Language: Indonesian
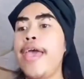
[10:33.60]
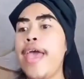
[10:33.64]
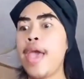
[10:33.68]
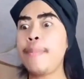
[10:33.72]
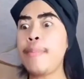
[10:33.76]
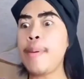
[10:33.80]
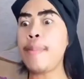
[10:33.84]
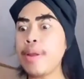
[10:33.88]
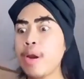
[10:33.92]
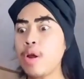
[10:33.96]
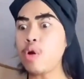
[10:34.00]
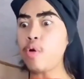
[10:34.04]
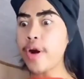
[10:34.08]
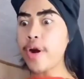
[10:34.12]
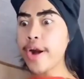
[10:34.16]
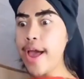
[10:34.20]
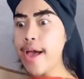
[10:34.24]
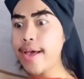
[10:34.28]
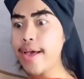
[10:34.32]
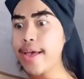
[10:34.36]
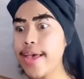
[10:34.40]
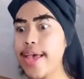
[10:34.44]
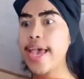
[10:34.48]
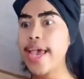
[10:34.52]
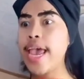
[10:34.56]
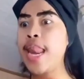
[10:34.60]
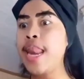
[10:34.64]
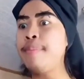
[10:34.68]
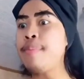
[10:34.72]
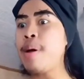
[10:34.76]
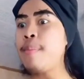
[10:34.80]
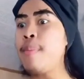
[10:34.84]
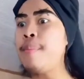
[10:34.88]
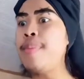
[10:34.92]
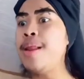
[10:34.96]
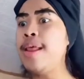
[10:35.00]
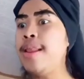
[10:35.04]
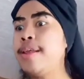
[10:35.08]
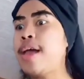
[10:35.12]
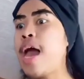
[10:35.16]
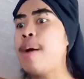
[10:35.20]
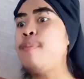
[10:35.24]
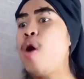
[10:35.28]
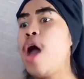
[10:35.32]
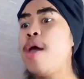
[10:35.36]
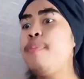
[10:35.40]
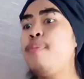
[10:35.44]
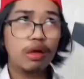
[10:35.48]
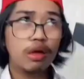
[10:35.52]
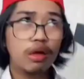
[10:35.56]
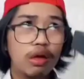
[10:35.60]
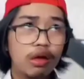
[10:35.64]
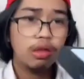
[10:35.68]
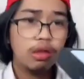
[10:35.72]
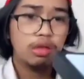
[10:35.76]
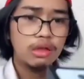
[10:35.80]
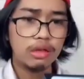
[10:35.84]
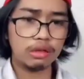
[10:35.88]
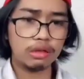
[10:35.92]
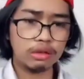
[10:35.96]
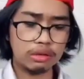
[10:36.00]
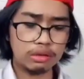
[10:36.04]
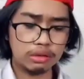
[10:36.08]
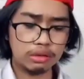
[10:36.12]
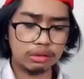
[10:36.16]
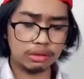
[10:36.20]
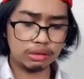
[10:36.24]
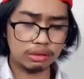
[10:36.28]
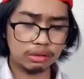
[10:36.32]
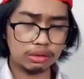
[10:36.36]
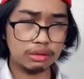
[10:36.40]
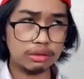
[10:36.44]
Hei beban keluarga, ini mama beliin kamu iPhone 13 Pro.